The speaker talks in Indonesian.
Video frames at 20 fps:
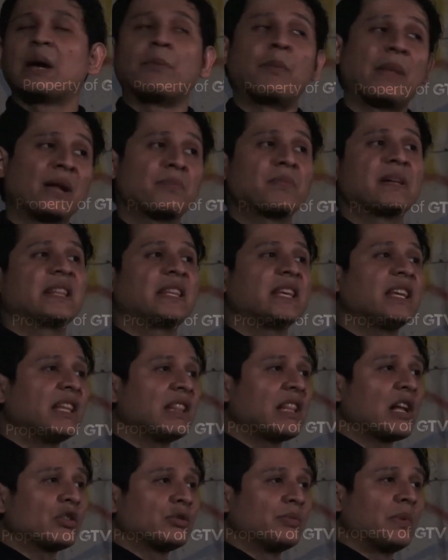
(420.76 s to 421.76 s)
yang paling penting
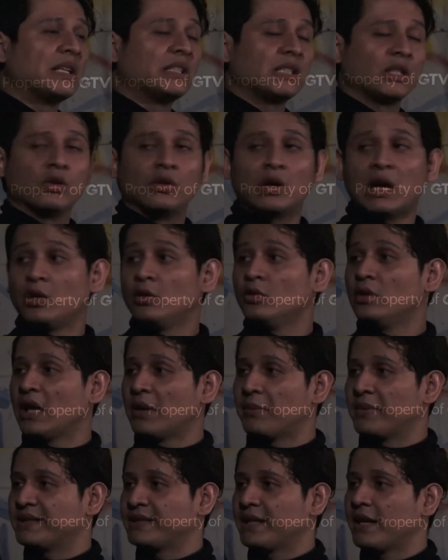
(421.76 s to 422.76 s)
kita harus baca doa dulu
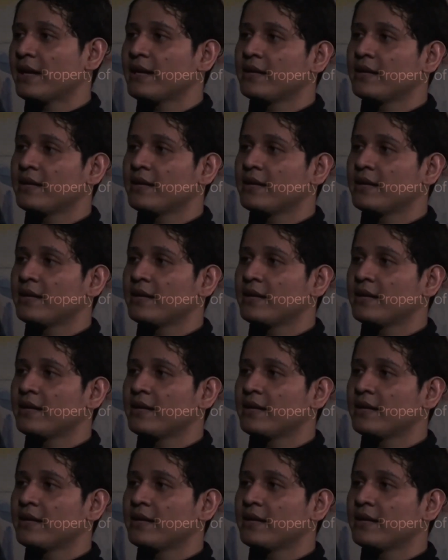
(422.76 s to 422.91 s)
ya mas ya